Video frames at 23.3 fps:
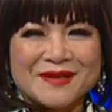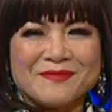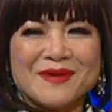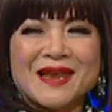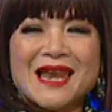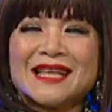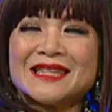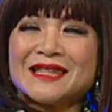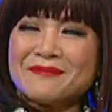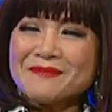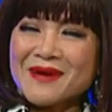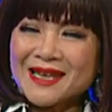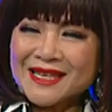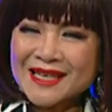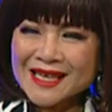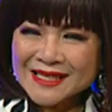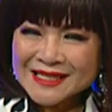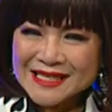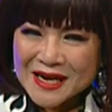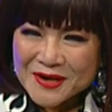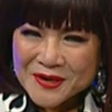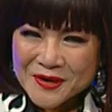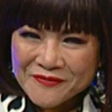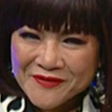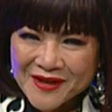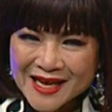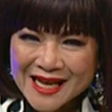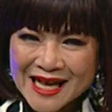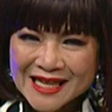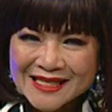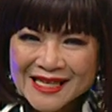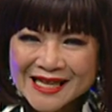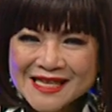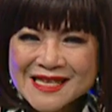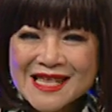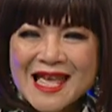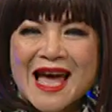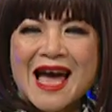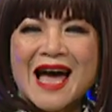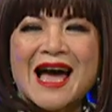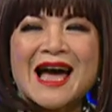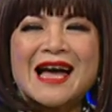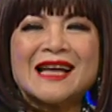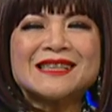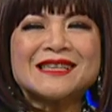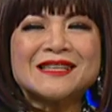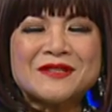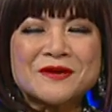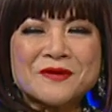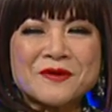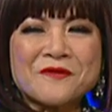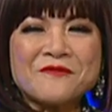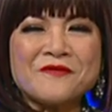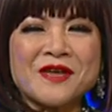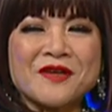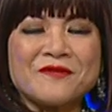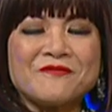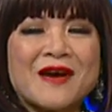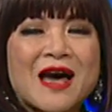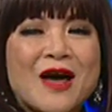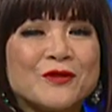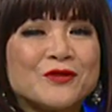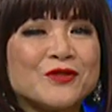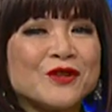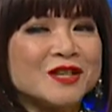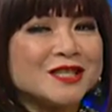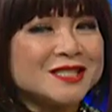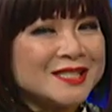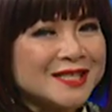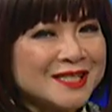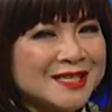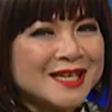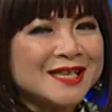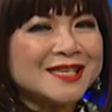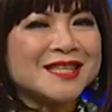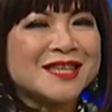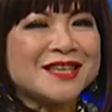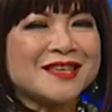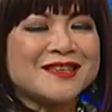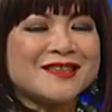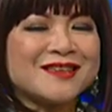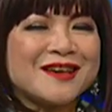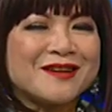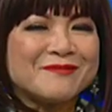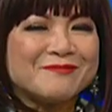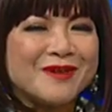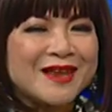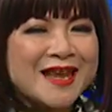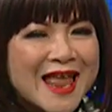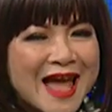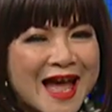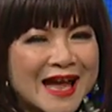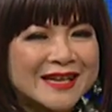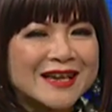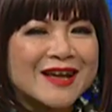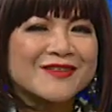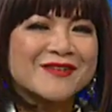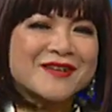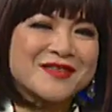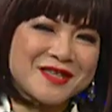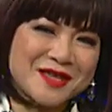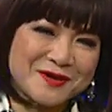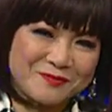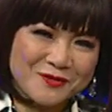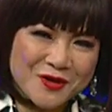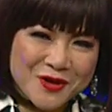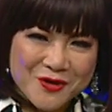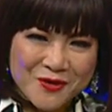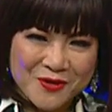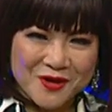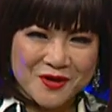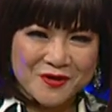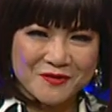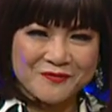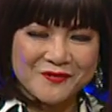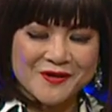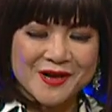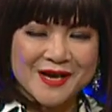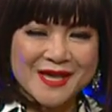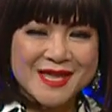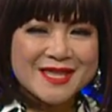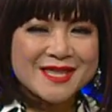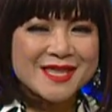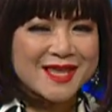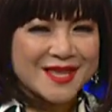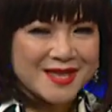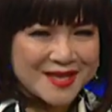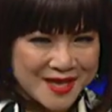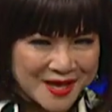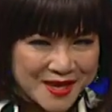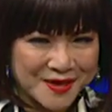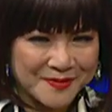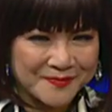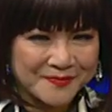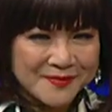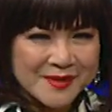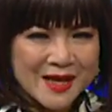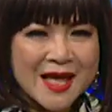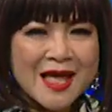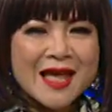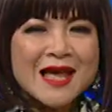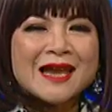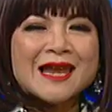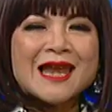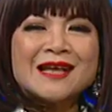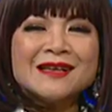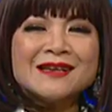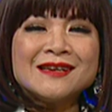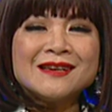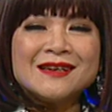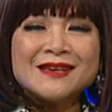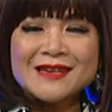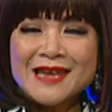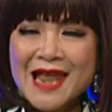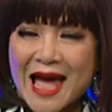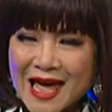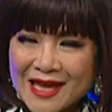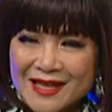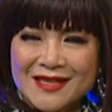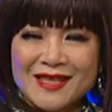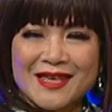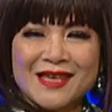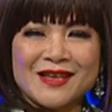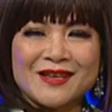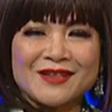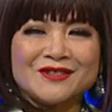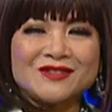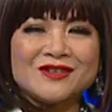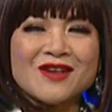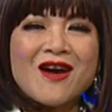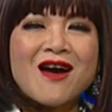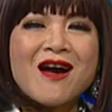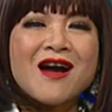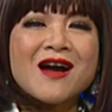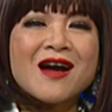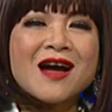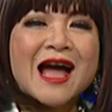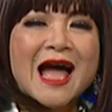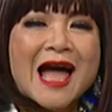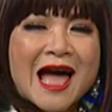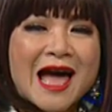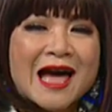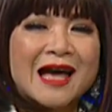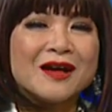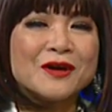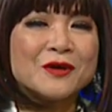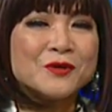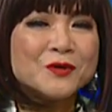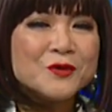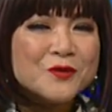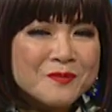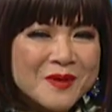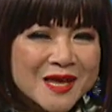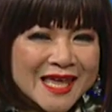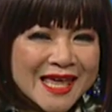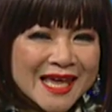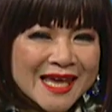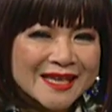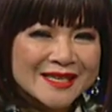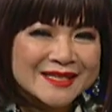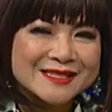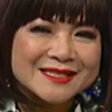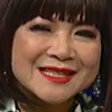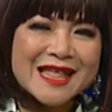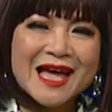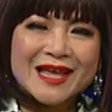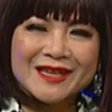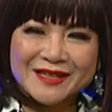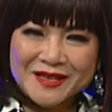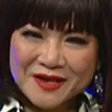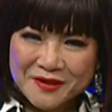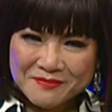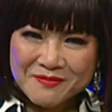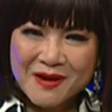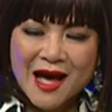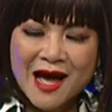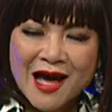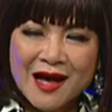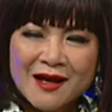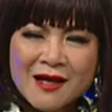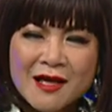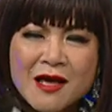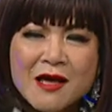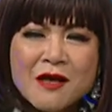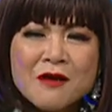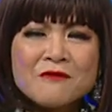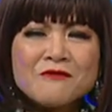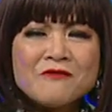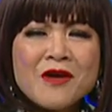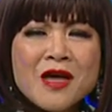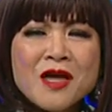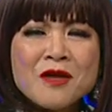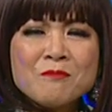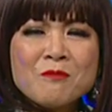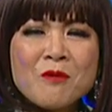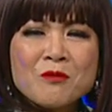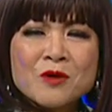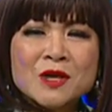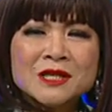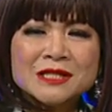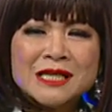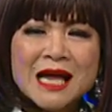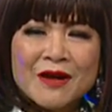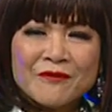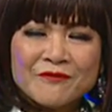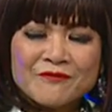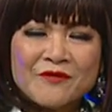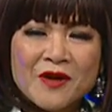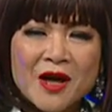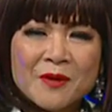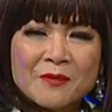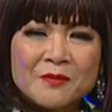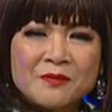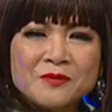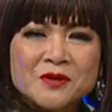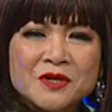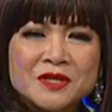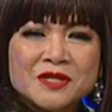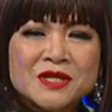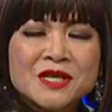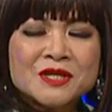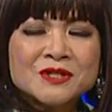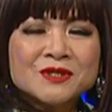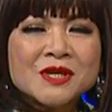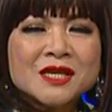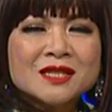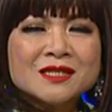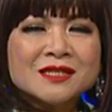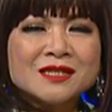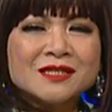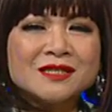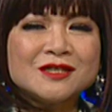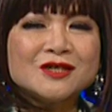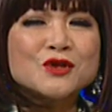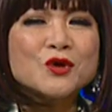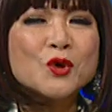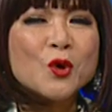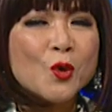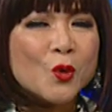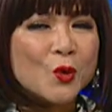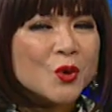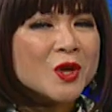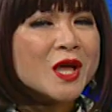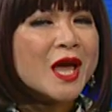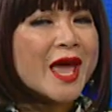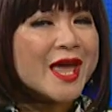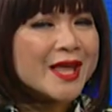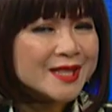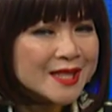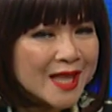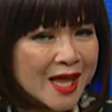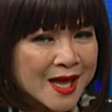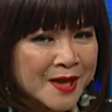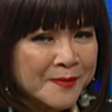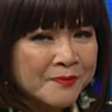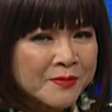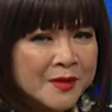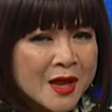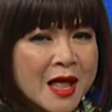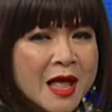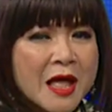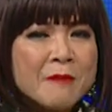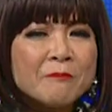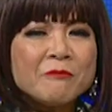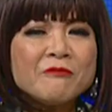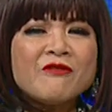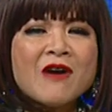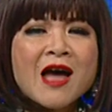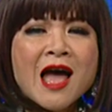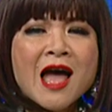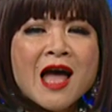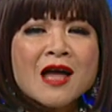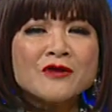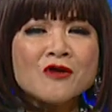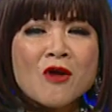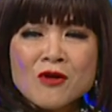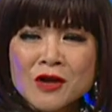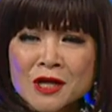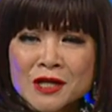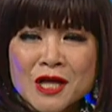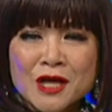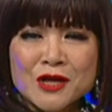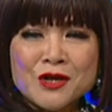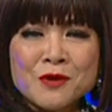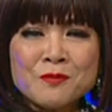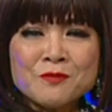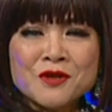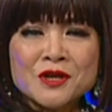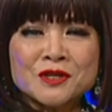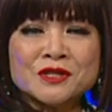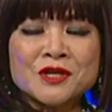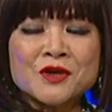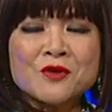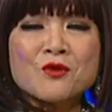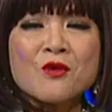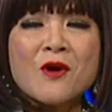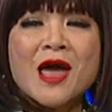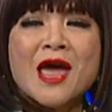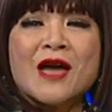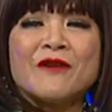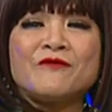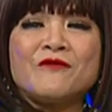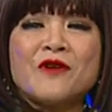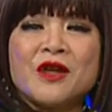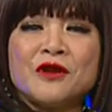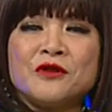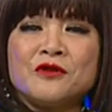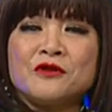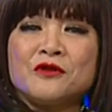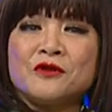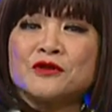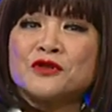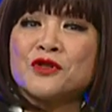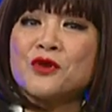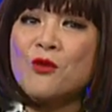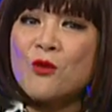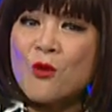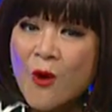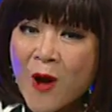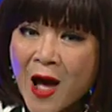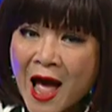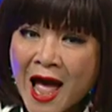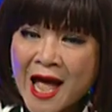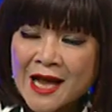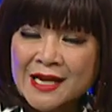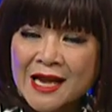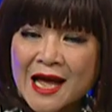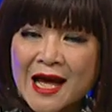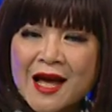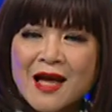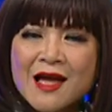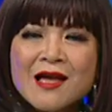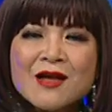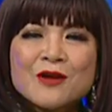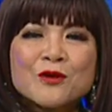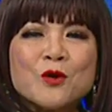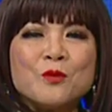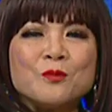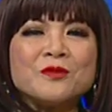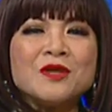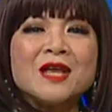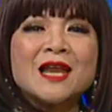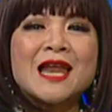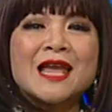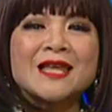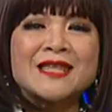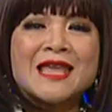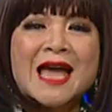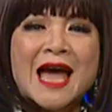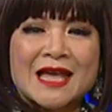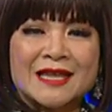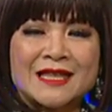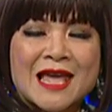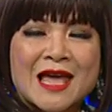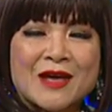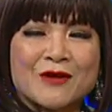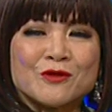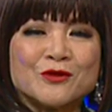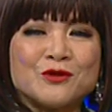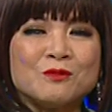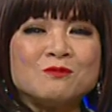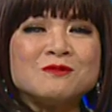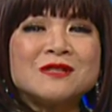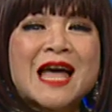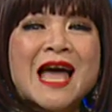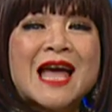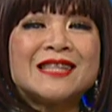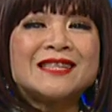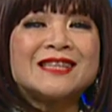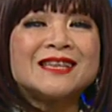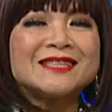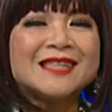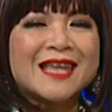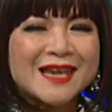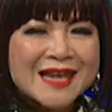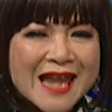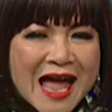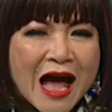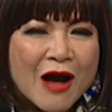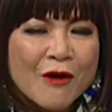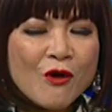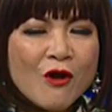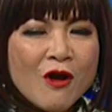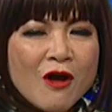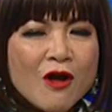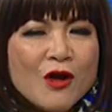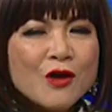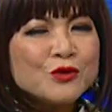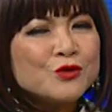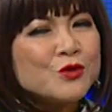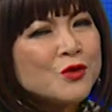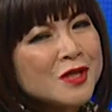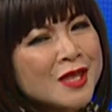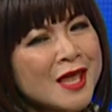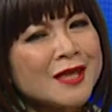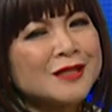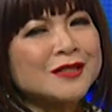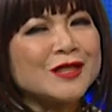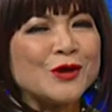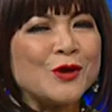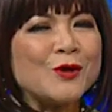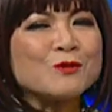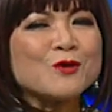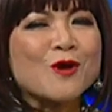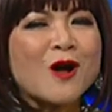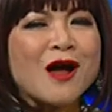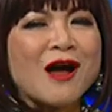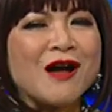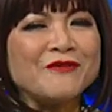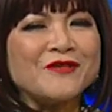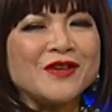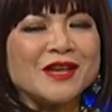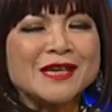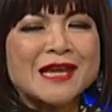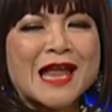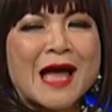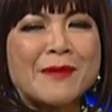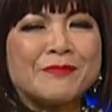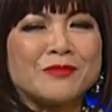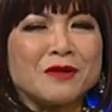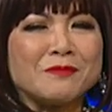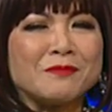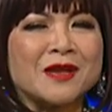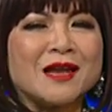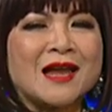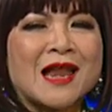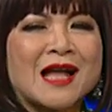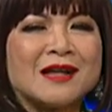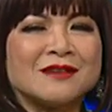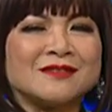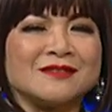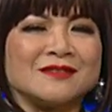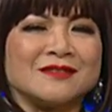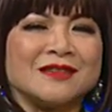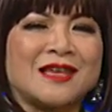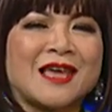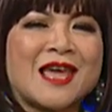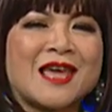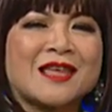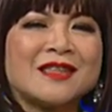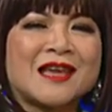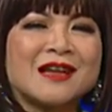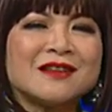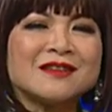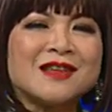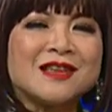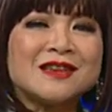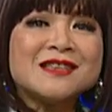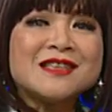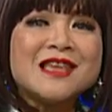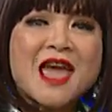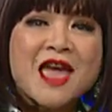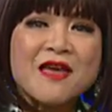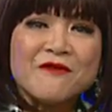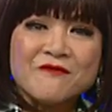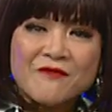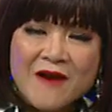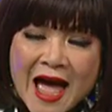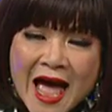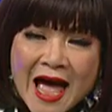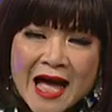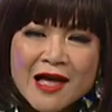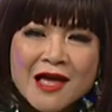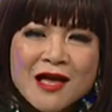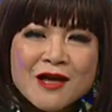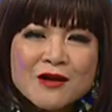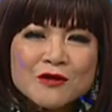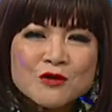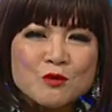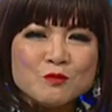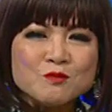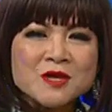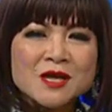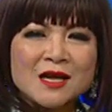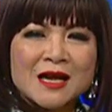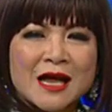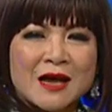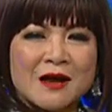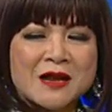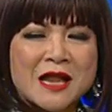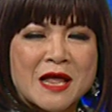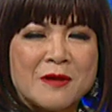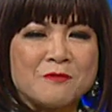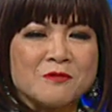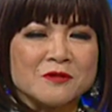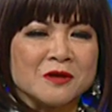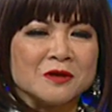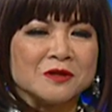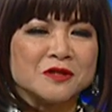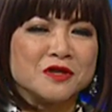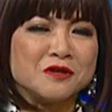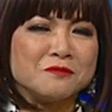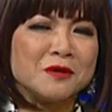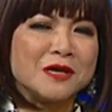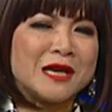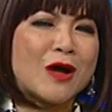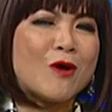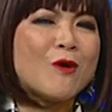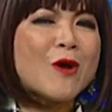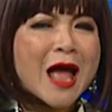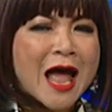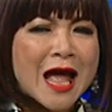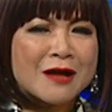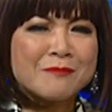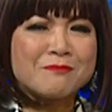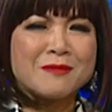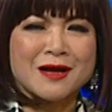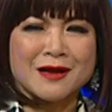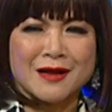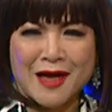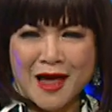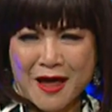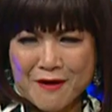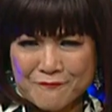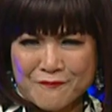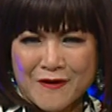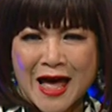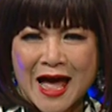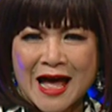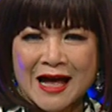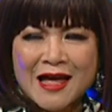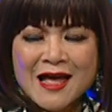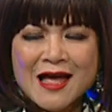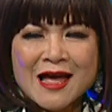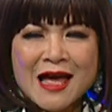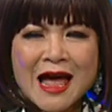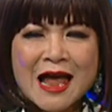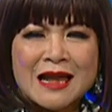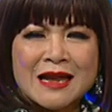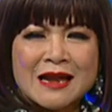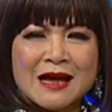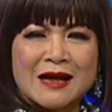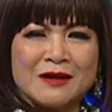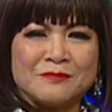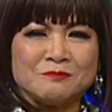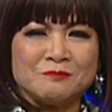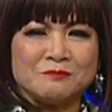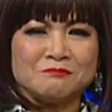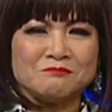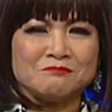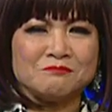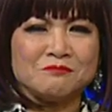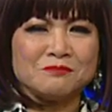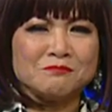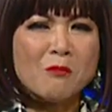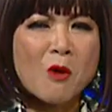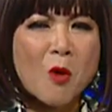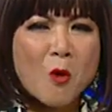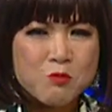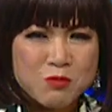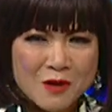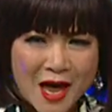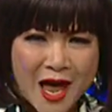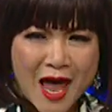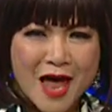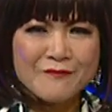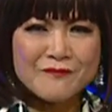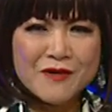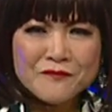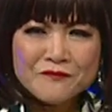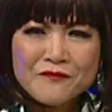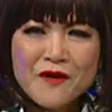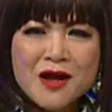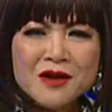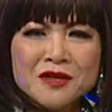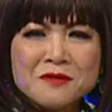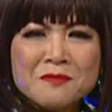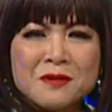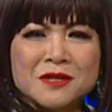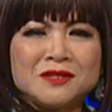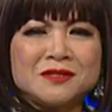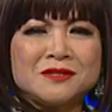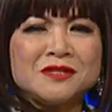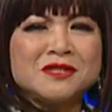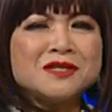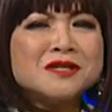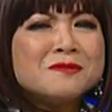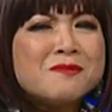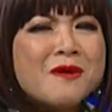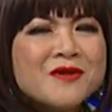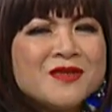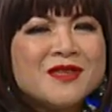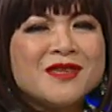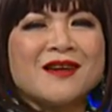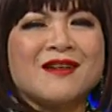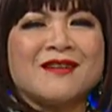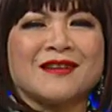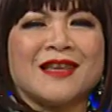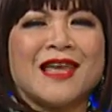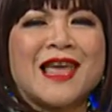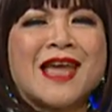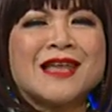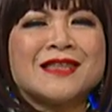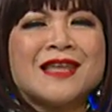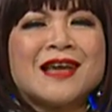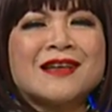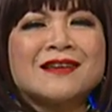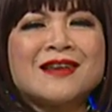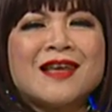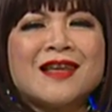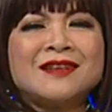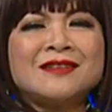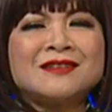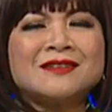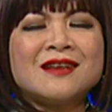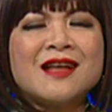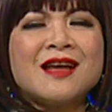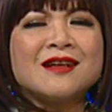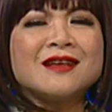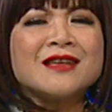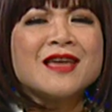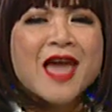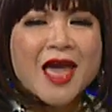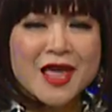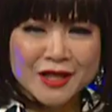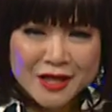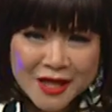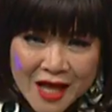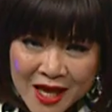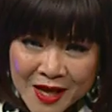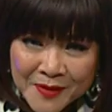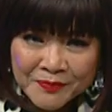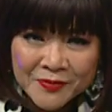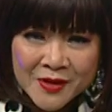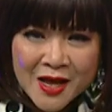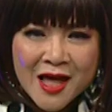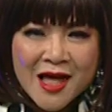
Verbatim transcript: Mỹ Lan thân mến kính chào quý vị khán thính giả. Kính thưa quý vị, vào tuần trước thì ờ, Mỹ Lan đã có dịp nói chuyện với chị Diễm là người đại diện cho hãng Umekin tại Nhật Bản về một cái sản phẩm được chiết xuất từ củ nghệ tím và nó có thể giúp cho sức khỏe về đường tiêu hóa nè cũng như là dạ dày của chúng ta như thế nào. Tuy nhiên thì lúc còn ở Việt Nam thì Mỹ Lan thường nghe nhắc đến nghệ vàng cũng như là ở đây thường thường mình nấu ăn bằng nghệ vàng hay là bột nghệ vân vân nhưng mà chưa bao giờ nghe nhắc đến ờ, nghệ tím.